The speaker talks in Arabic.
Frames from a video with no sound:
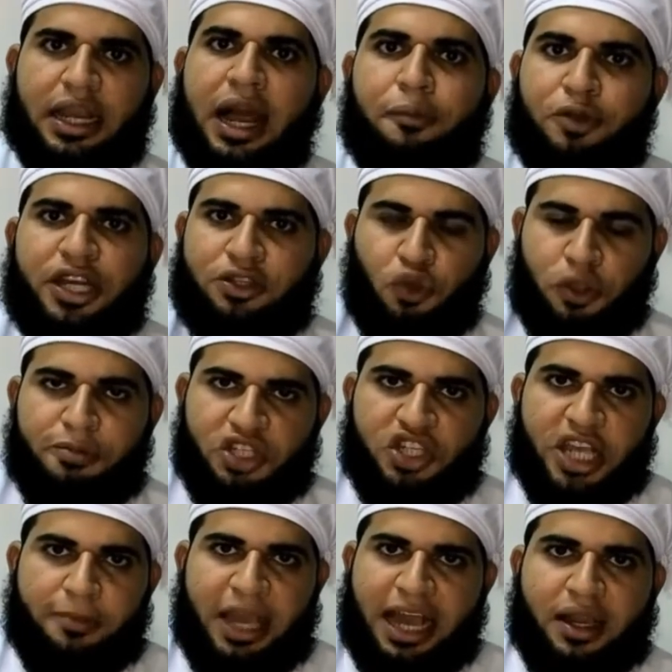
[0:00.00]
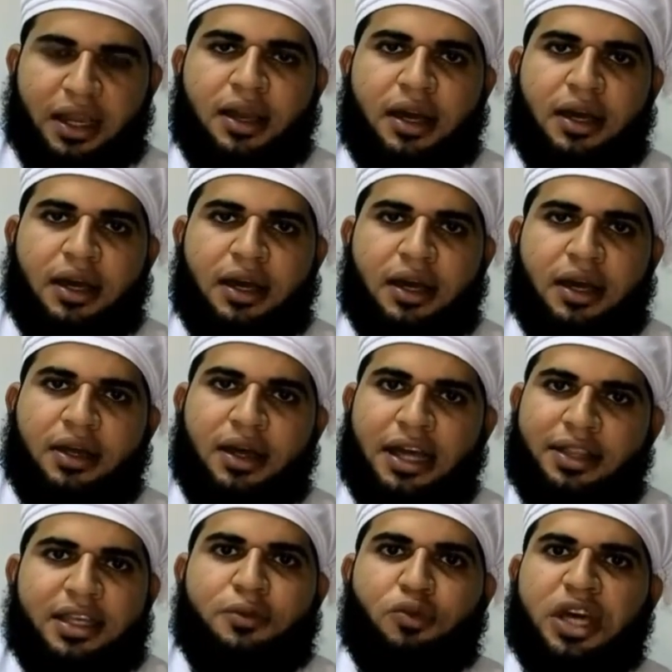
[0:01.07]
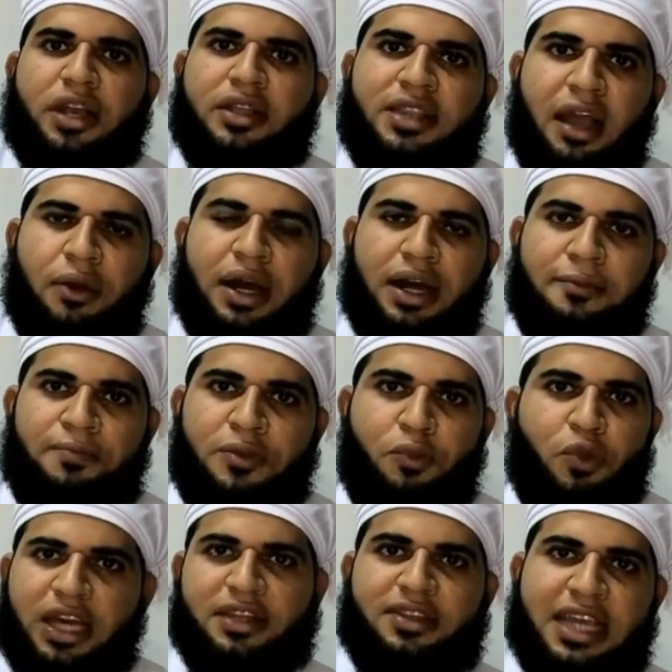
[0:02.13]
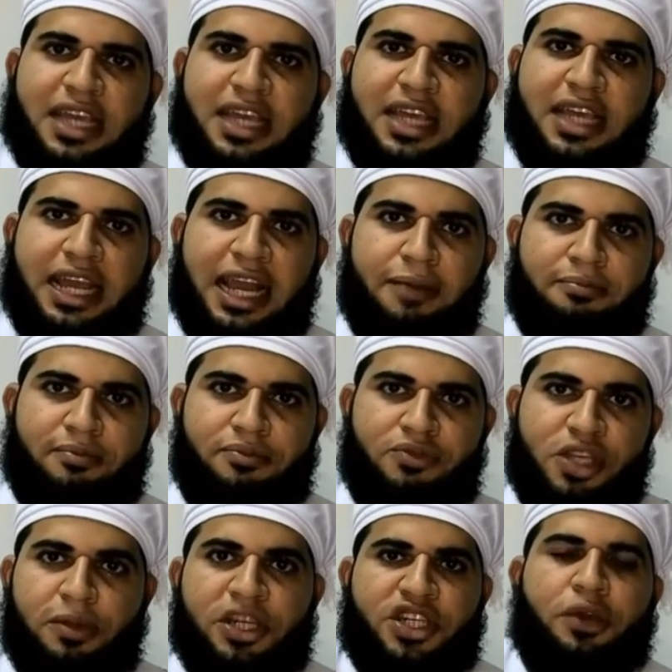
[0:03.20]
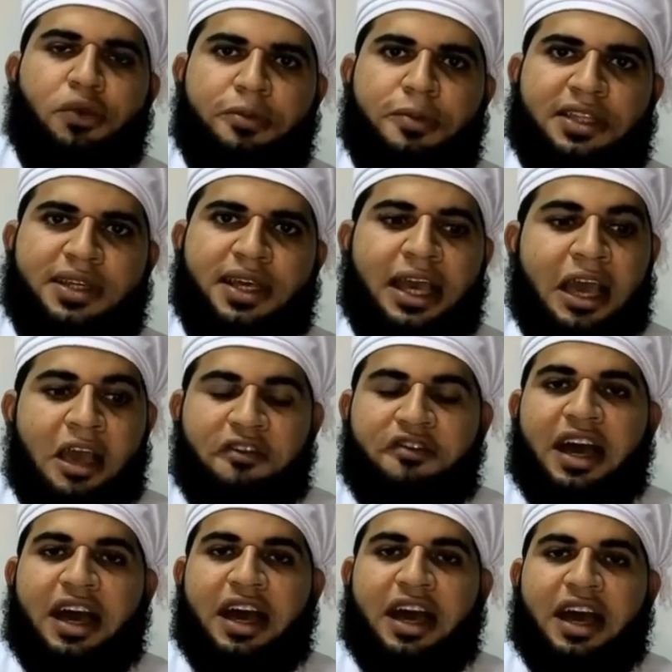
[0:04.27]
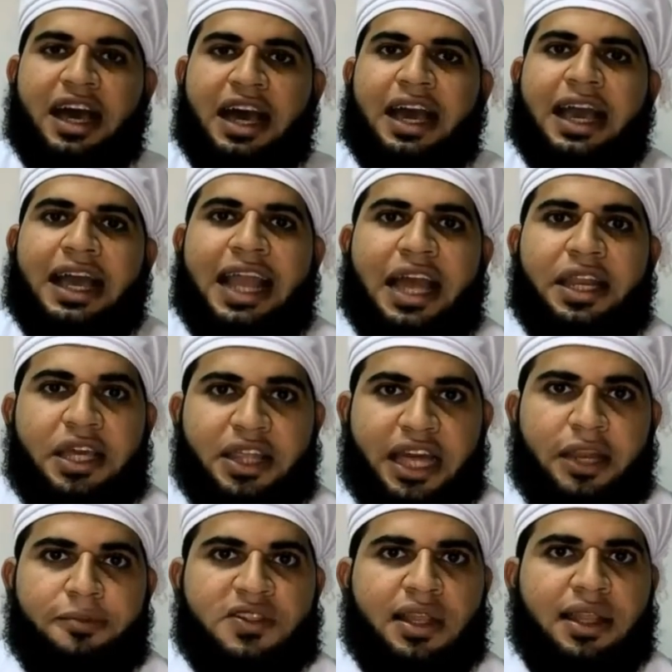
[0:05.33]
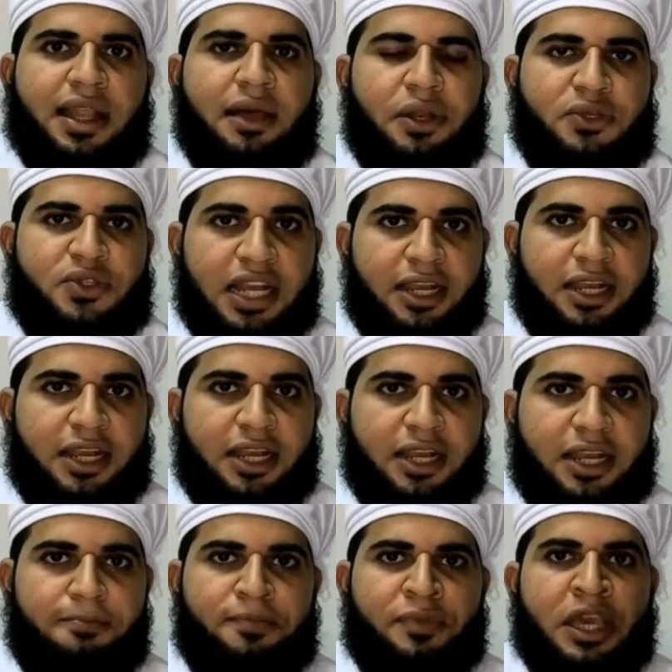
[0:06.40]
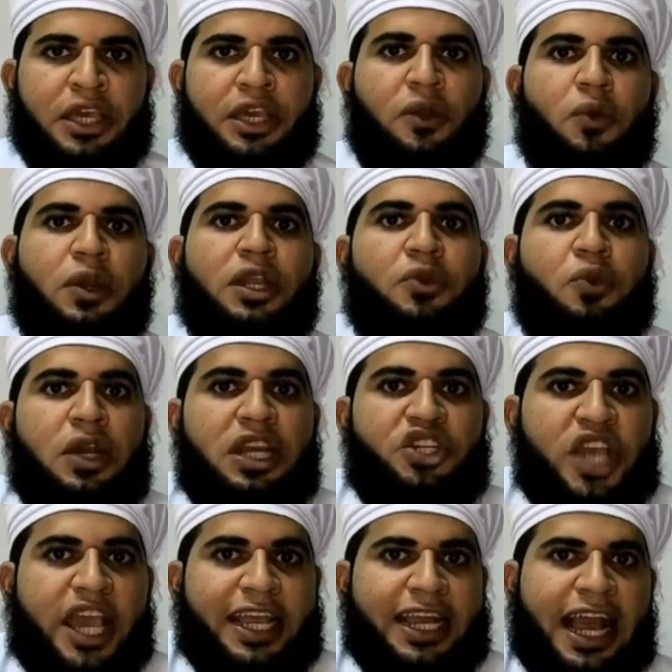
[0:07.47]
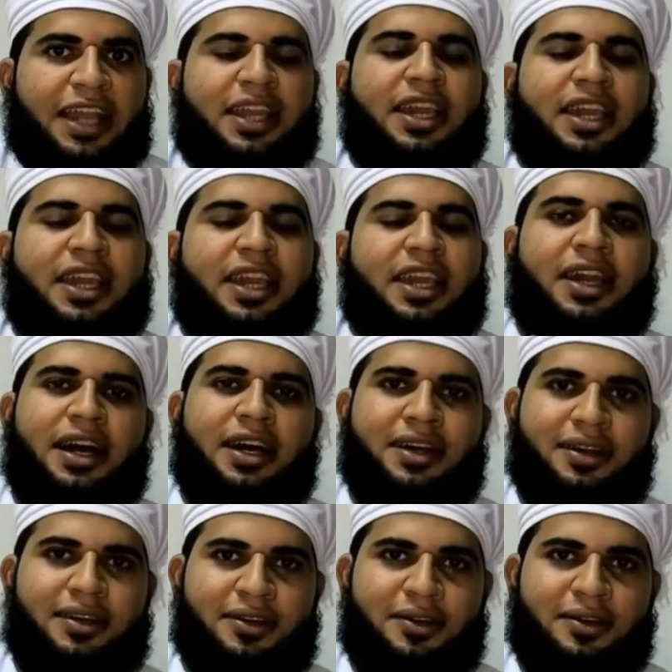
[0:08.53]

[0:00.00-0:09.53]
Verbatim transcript: لابد انك تثبت شيء بحقيقه هذه مجرد دعوه مجرد كلام جيب لي شيء يثبت فالحديث عن النبي صلى الله عليه وسلم يقول لكل شيء حقيقه